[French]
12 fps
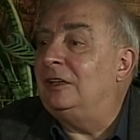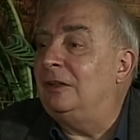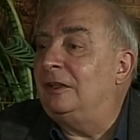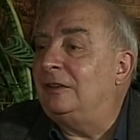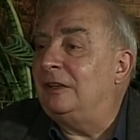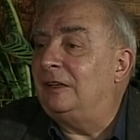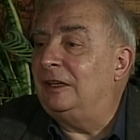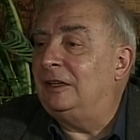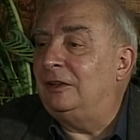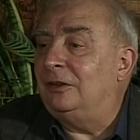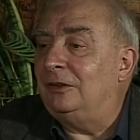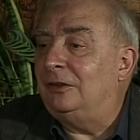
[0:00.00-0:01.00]

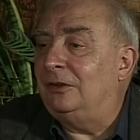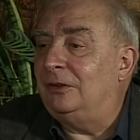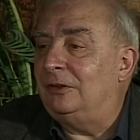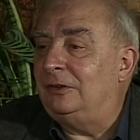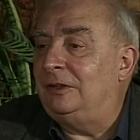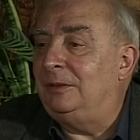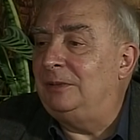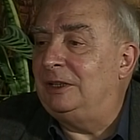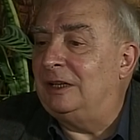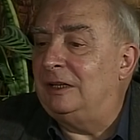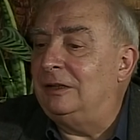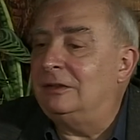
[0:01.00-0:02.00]

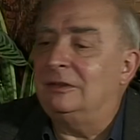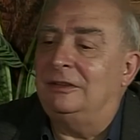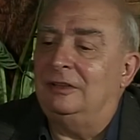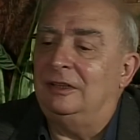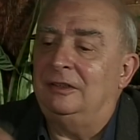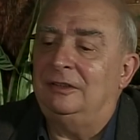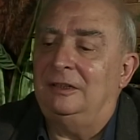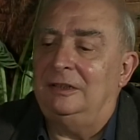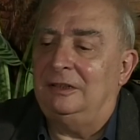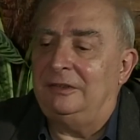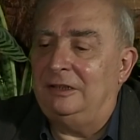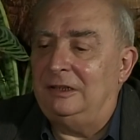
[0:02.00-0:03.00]
d'imiter de,
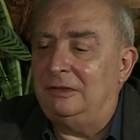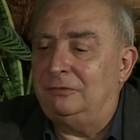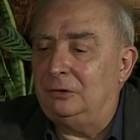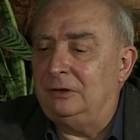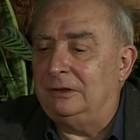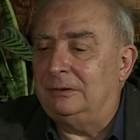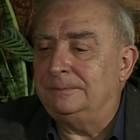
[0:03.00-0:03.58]
c'est de la folie.